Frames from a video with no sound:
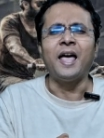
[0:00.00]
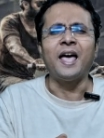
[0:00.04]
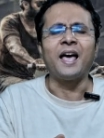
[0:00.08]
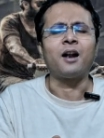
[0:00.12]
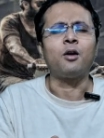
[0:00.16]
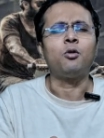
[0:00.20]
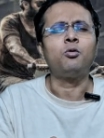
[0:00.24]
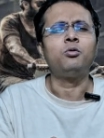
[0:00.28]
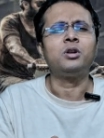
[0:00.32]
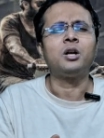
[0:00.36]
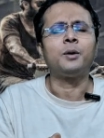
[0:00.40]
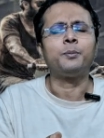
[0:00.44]

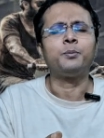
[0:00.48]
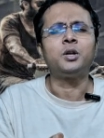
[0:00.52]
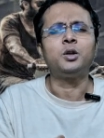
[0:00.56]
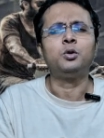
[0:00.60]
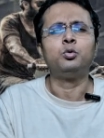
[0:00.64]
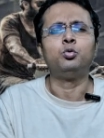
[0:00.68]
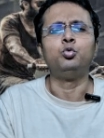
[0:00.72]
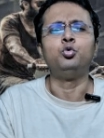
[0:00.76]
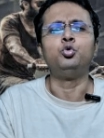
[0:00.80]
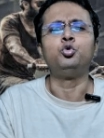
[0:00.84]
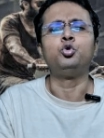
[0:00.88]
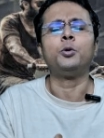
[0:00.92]
অ্যারাউন্ড আপনার
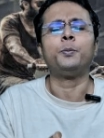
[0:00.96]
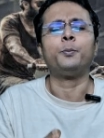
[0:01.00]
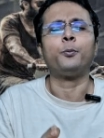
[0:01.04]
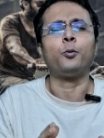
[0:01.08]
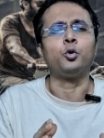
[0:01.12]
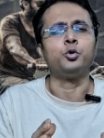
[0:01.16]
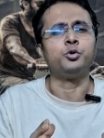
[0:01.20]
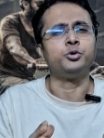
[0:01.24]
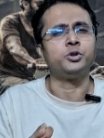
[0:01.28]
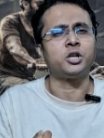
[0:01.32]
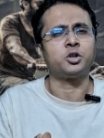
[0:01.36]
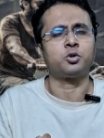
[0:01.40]
দুইশো
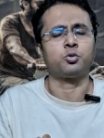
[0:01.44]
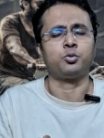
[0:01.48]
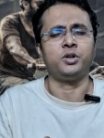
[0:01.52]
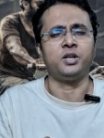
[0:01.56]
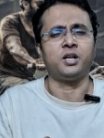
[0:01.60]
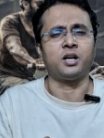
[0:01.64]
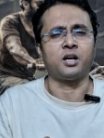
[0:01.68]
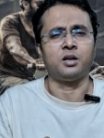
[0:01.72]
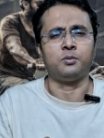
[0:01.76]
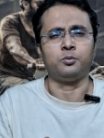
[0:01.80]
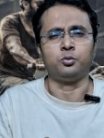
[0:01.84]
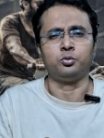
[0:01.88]
পঞ্চাশ
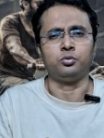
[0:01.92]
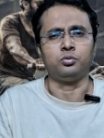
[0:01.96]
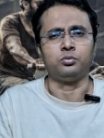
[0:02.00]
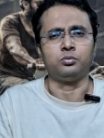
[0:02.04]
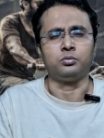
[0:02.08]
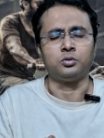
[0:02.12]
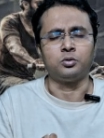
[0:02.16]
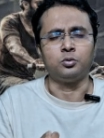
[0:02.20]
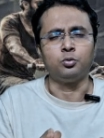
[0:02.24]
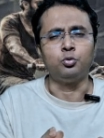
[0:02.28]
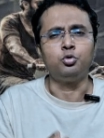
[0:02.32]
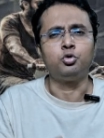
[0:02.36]
কোটি টাকা মতো
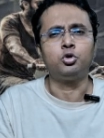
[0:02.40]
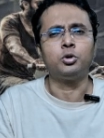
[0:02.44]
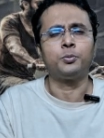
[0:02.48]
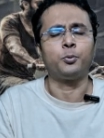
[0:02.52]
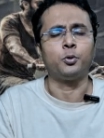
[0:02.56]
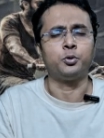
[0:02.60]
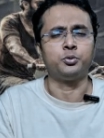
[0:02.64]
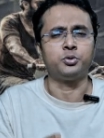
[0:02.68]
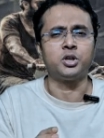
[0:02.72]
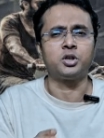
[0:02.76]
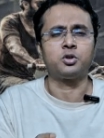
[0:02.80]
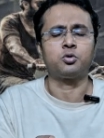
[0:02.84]
দুইশো
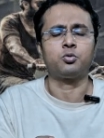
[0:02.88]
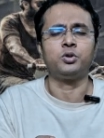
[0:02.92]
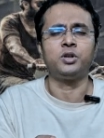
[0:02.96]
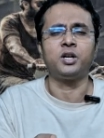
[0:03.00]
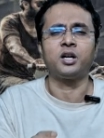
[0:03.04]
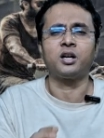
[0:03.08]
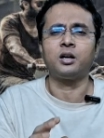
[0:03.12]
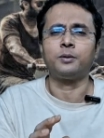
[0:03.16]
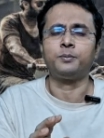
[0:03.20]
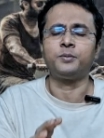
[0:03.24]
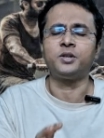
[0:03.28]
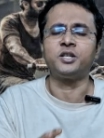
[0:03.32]
পঞ্চাশ কোটি
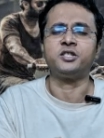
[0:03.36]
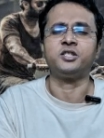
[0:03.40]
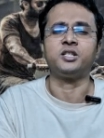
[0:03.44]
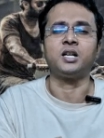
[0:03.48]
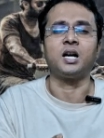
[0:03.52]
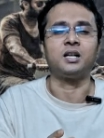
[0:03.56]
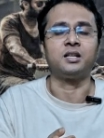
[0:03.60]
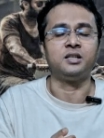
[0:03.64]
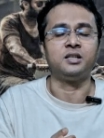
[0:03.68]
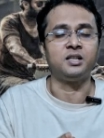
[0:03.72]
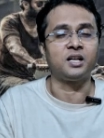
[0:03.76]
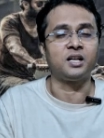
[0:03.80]
টাকা আপনার
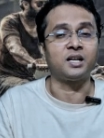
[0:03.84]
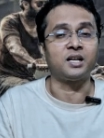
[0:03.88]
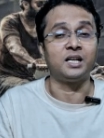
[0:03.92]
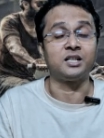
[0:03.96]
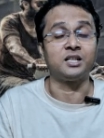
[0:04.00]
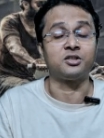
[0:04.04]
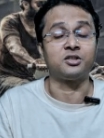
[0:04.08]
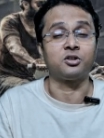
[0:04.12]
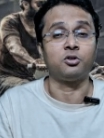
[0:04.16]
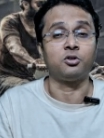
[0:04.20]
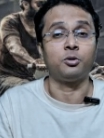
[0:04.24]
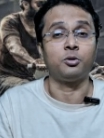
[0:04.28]
চার দিনে
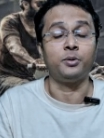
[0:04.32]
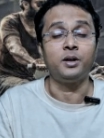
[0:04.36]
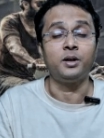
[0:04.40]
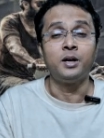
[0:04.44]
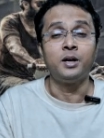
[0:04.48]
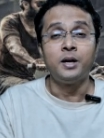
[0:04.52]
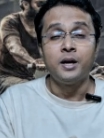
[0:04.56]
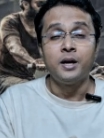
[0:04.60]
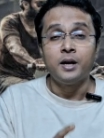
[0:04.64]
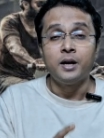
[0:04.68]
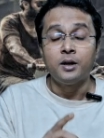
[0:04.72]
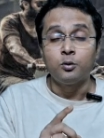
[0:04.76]
কালেকশন হবে
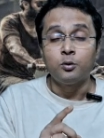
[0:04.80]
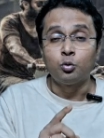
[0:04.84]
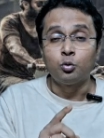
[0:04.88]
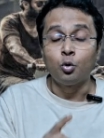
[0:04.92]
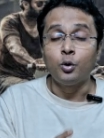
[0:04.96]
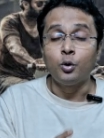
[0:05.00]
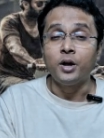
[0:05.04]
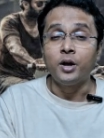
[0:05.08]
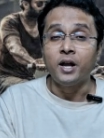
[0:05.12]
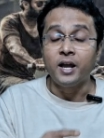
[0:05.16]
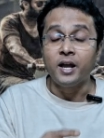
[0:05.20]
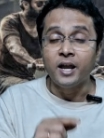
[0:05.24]

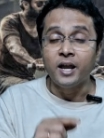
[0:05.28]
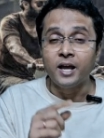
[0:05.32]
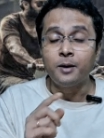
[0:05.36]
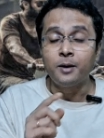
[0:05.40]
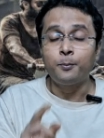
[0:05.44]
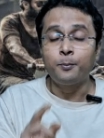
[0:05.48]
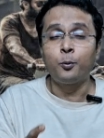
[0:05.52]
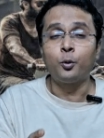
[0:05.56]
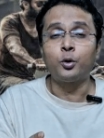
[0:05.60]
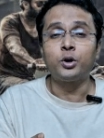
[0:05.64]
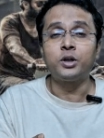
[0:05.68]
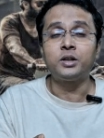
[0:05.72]
তো
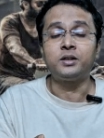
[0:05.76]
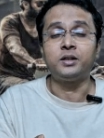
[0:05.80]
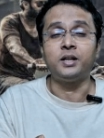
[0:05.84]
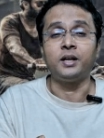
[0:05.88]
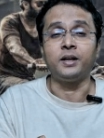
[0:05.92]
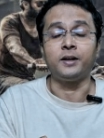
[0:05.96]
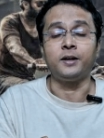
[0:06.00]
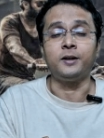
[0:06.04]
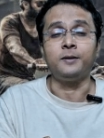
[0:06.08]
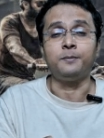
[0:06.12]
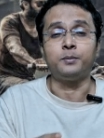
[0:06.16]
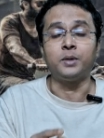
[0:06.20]
এরপরের
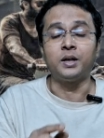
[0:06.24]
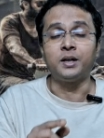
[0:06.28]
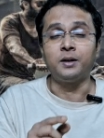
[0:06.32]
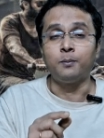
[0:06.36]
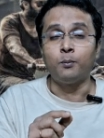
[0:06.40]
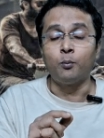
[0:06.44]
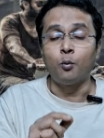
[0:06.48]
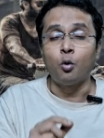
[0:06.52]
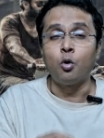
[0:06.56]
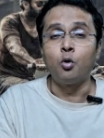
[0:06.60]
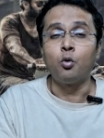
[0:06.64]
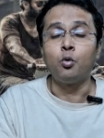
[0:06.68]
থেকেই মানে
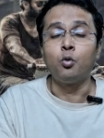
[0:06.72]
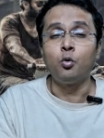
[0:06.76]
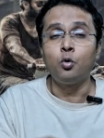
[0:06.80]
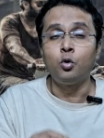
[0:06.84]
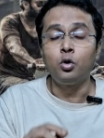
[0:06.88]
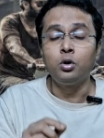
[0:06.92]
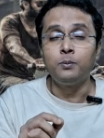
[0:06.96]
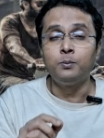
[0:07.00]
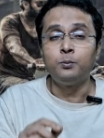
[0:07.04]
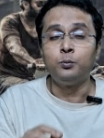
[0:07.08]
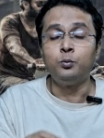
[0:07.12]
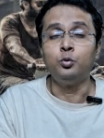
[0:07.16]

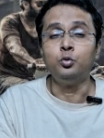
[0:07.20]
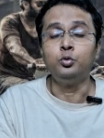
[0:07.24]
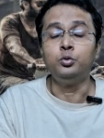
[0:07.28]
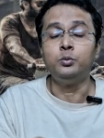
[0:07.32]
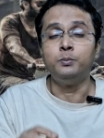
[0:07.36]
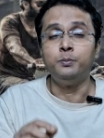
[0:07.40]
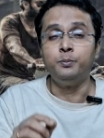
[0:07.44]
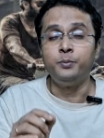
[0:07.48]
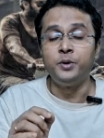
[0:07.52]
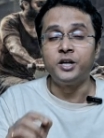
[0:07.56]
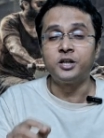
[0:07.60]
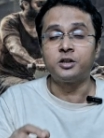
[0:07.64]
মঙ্গল বুধ
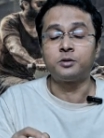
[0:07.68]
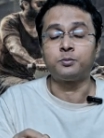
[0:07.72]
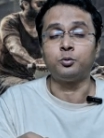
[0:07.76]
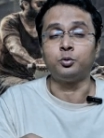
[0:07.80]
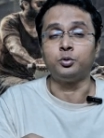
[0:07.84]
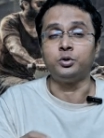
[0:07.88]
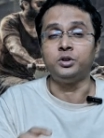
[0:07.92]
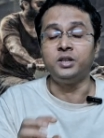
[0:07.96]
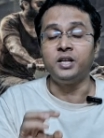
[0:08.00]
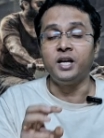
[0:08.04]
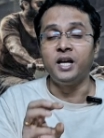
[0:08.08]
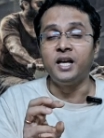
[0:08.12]

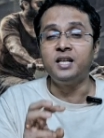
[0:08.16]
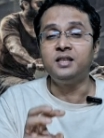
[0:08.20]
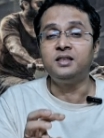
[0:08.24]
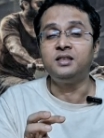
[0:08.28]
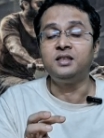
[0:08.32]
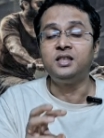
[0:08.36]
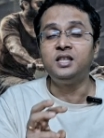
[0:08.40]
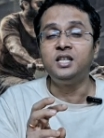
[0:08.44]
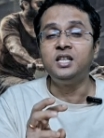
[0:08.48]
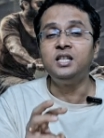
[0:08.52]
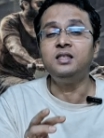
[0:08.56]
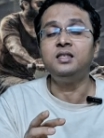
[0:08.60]
বৃহস্পতি এই
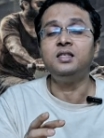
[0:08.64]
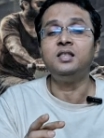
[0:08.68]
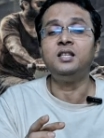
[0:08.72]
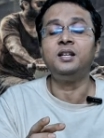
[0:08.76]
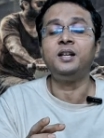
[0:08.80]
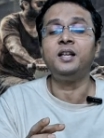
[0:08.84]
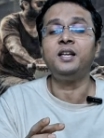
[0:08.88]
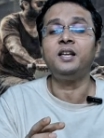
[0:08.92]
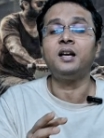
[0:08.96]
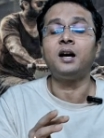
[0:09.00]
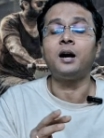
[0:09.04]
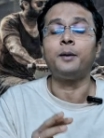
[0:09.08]
তিন
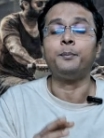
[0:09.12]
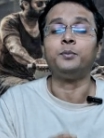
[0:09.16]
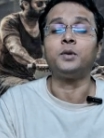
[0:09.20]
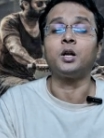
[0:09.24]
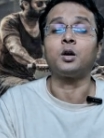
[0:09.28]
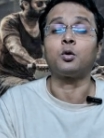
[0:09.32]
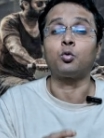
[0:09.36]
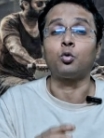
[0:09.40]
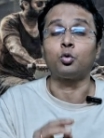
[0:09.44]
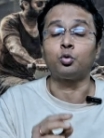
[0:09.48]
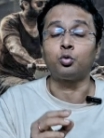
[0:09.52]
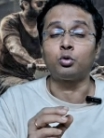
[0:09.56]
দিনেই
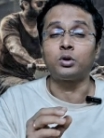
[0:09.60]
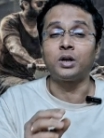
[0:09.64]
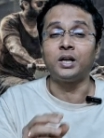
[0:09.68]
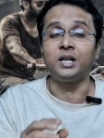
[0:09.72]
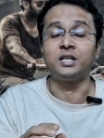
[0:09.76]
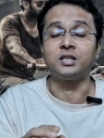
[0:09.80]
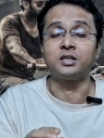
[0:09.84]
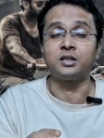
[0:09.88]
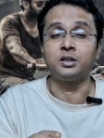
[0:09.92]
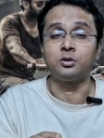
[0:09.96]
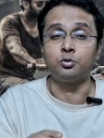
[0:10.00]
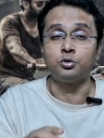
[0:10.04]
আপনার কত
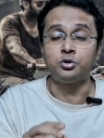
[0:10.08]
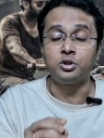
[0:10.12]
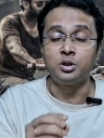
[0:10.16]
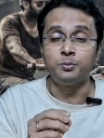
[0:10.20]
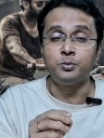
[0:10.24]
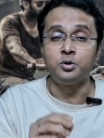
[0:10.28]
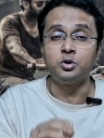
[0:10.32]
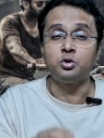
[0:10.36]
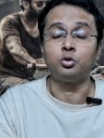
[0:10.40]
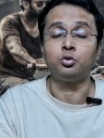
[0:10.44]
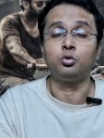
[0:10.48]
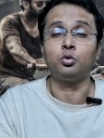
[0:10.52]
কালেকশন করছে
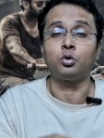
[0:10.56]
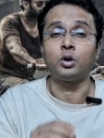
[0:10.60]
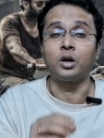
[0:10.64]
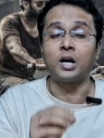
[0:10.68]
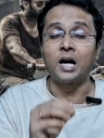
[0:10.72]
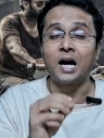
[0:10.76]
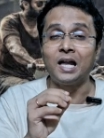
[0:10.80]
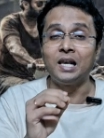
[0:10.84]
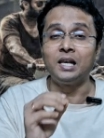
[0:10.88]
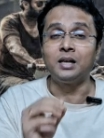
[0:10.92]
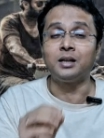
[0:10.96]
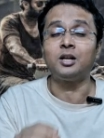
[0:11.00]
বিশেষত
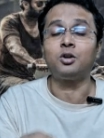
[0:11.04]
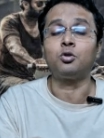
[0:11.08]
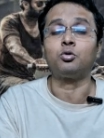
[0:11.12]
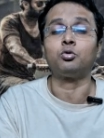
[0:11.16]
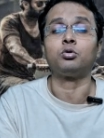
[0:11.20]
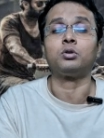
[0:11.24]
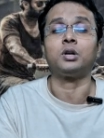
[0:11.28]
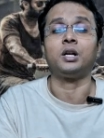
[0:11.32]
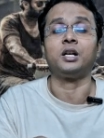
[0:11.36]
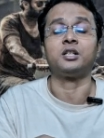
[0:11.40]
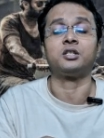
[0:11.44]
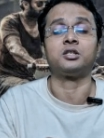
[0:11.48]
কালকে
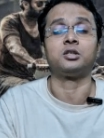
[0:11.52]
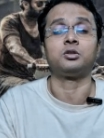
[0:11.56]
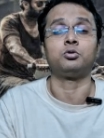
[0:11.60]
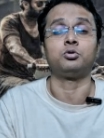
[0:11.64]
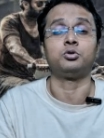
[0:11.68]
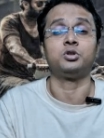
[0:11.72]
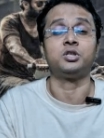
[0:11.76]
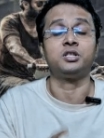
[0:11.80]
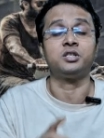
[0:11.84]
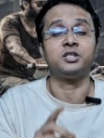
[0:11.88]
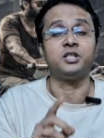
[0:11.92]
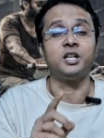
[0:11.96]
কত কালেকশন
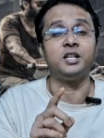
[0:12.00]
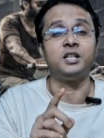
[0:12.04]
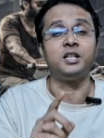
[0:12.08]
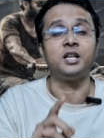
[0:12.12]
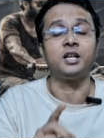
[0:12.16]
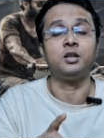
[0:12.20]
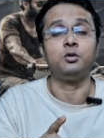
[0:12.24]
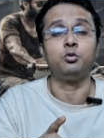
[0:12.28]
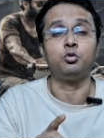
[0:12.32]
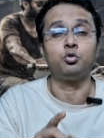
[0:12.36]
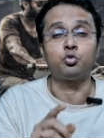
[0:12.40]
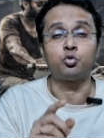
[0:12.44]
করছে
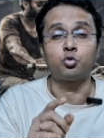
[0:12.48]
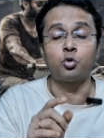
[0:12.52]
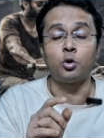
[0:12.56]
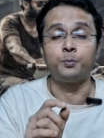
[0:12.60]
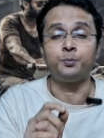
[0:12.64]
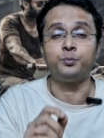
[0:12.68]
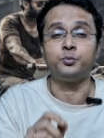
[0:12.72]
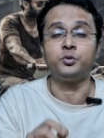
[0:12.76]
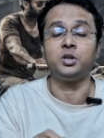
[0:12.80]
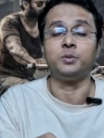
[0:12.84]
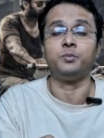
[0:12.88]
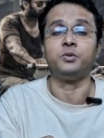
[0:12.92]
সেইটা কিন্তু
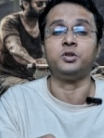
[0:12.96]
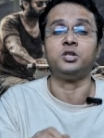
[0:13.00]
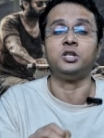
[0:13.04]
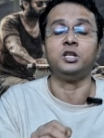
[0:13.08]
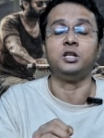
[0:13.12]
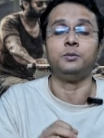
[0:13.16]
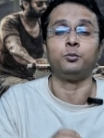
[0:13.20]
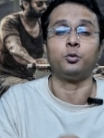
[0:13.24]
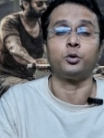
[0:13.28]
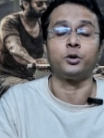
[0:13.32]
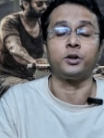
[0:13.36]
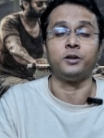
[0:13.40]
সবচেয়ে বেশি
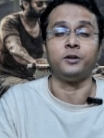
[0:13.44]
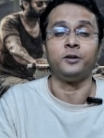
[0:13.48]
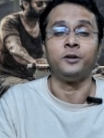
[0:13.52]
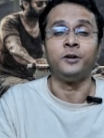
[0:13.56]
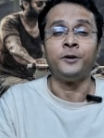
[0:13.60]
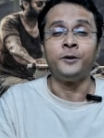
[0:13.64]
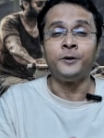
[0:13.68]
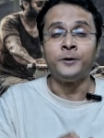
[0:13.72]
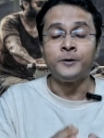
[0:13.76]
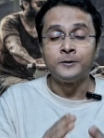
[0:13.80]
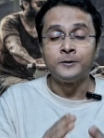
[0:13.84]
ইম্পর্টেন্ট